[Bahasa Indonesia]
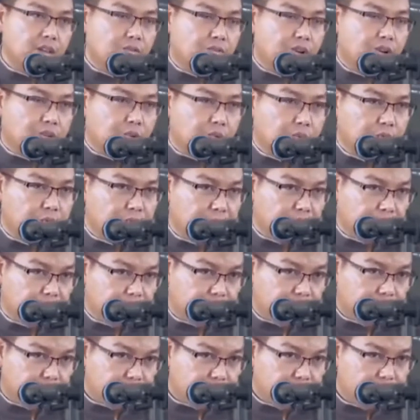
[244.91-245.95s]
Waktu
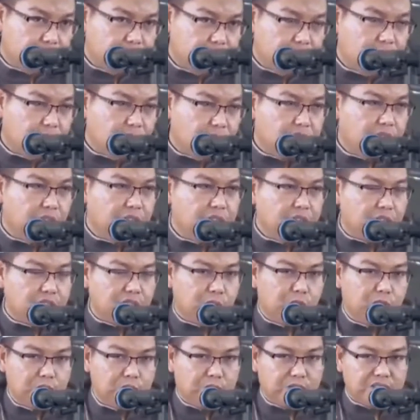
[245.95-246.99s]
syekh
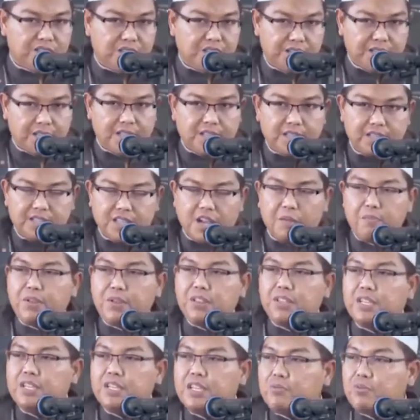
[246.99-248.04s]
tersebut bercerita tentang
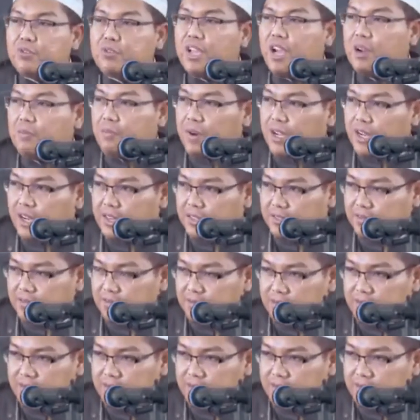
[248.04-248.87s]
pentingnya punya hafalan.